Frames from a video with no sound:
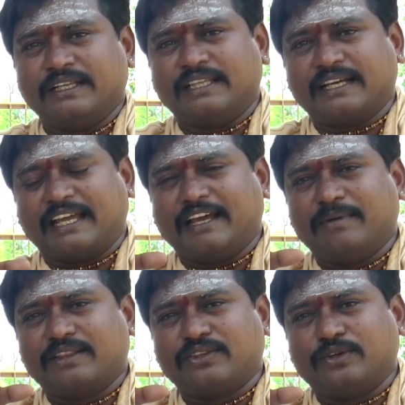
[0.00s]
இந்த
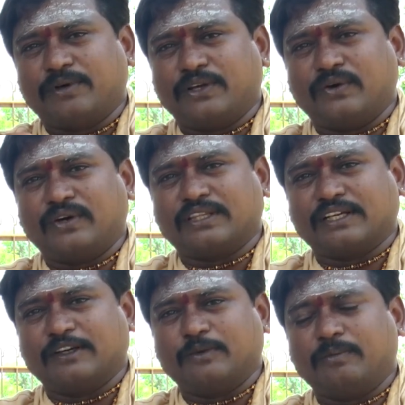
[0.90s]
கேமத்திரும
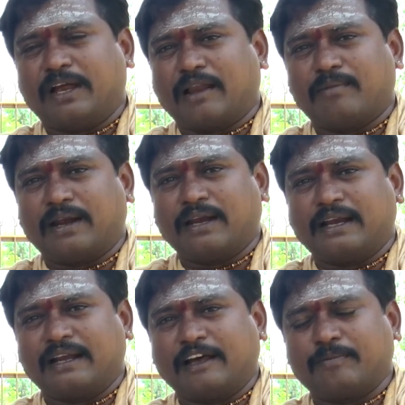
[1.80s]
யோகத்துக்கு உண்மையான
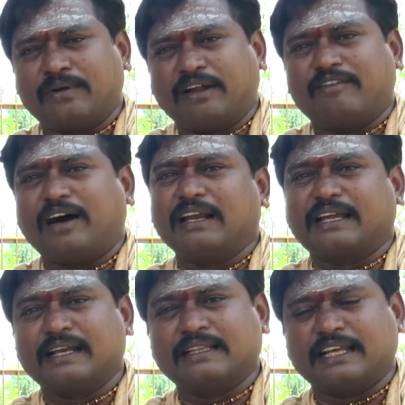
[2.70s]
பலன்கள் என்ன அப்படின்னா
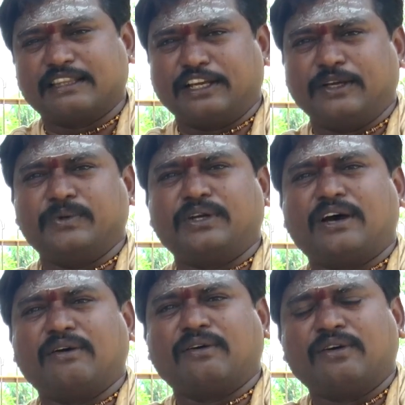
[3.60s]
வாழ்க்கையில் தர்த்தனியம்
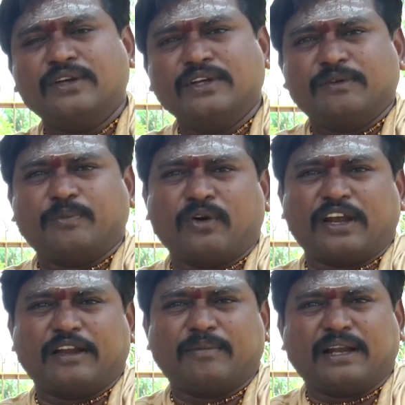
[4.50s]
உண்டாகும்
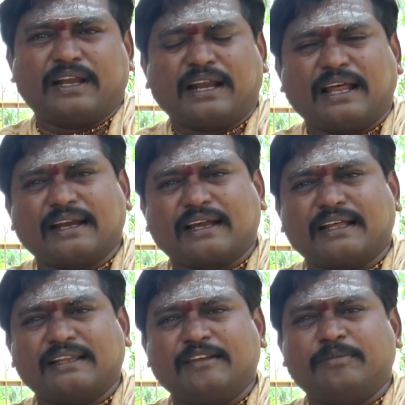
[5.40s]
போகிற இடமெல்லாம் நல்லா
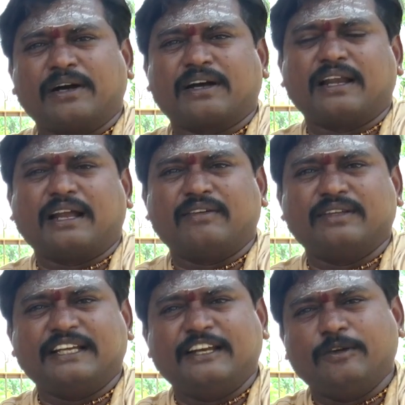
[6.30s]
இருக்காது மக்களால்
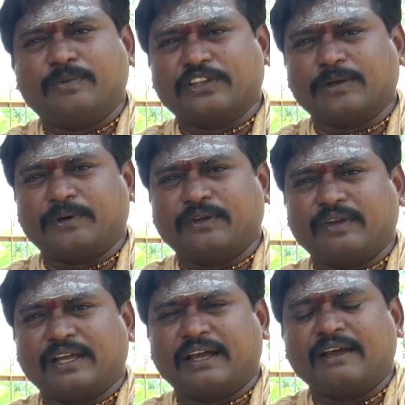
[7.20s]
வந்து
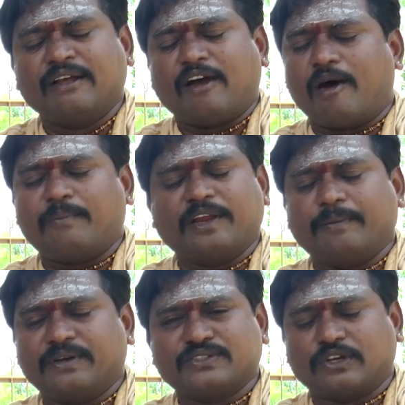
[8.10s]
இழிவுபடுத்தப்படுவீங்க அப்படி
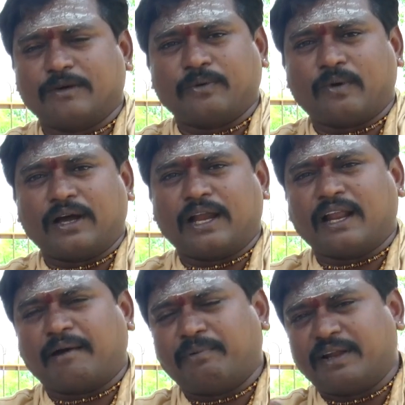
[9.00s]
இப்படின்னு சொல்லப்படுவாங்க
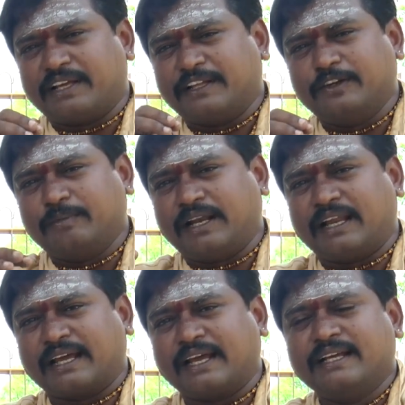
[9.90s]
ஆனால் அப்படிலாம் எதுவுமே
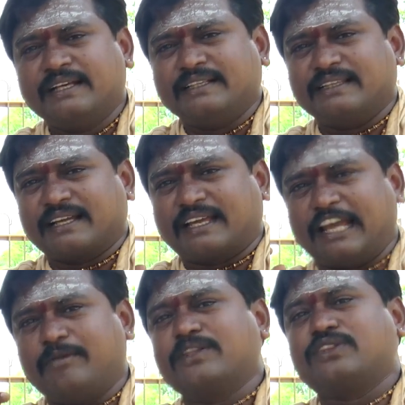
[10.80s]
இல்லைங்க இந்த
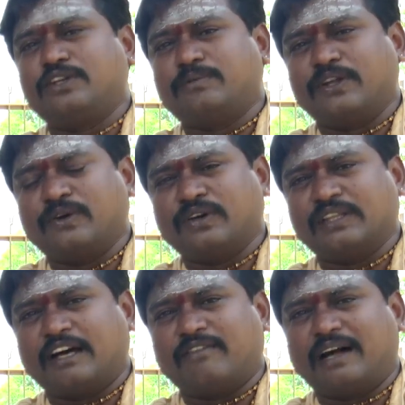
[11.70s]
கேமத்திரும
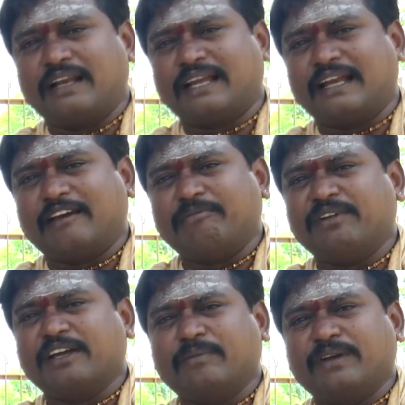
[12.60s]
யோகம் தான் வாழ்க்கையில்
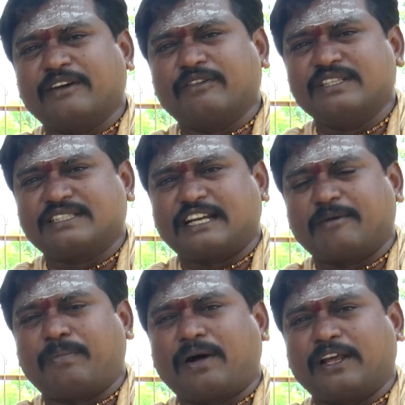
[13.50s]
மிக மிக வந்து
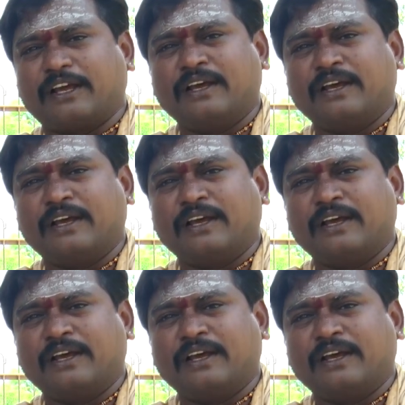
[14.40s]
சிறப்பான